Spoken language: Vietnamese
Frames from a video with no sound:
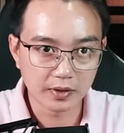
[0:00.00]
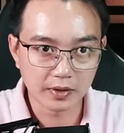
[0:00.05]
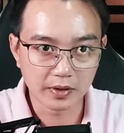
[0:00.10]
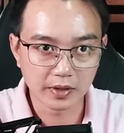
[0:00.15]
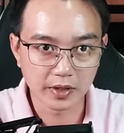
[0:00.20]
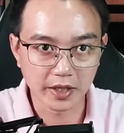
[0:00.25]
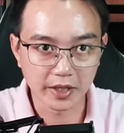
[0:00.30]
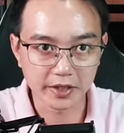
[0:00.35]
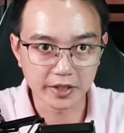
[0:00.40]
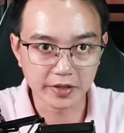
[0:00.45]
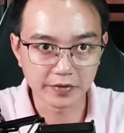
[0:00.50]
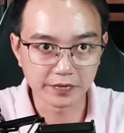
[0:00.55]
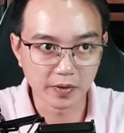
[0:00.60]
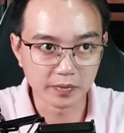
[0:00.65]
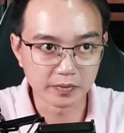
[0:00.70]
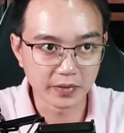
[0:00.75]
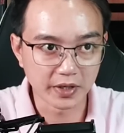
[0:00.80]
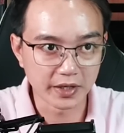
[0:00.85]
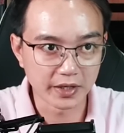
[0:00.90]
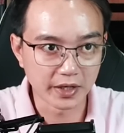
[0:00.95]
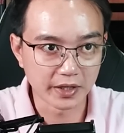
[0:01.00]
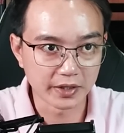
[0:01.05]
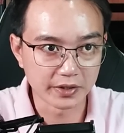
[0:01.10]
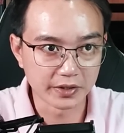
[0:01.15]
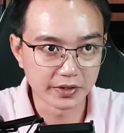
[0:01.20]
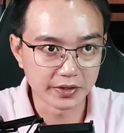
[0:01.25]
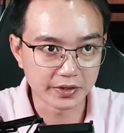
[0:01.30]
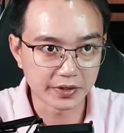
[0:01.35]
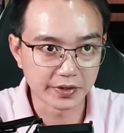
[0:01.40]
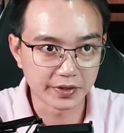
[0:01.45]
Hai cái vòng này lần
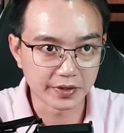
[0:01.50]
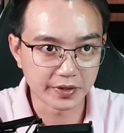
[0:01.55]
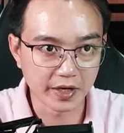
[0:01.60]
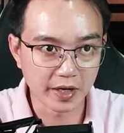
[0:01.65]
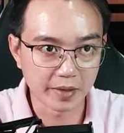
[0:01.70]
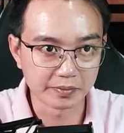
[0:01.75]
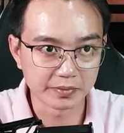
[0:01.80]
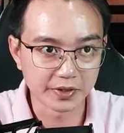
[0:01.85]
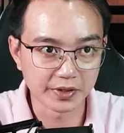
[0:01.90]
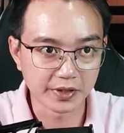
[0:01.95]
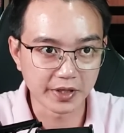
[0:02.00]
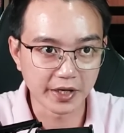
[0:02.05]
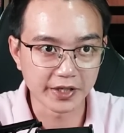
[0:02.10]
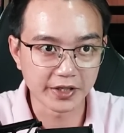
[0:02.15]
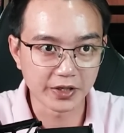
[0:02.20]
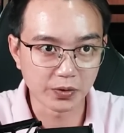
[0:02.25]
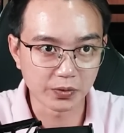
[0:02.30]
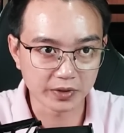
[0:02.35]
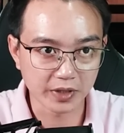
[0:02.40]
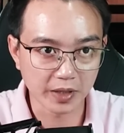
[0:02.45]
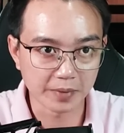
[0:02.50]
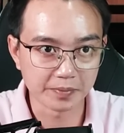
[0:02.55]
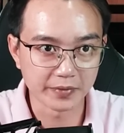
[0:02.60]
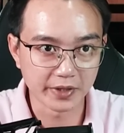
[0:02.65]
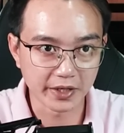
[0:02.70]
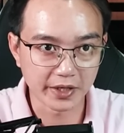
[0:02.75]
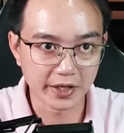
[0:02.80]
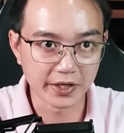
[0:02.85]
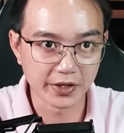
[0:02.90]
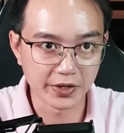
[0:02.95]
lượt được làm từ cây dâu tầm
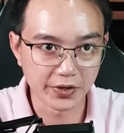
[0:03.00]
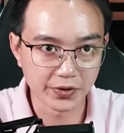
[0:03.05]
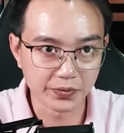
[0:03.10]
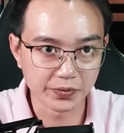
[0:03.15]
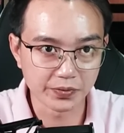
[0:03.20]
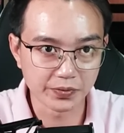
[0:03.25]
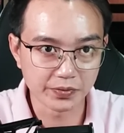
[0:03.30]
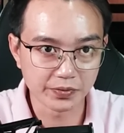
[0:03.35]
và cây liễu,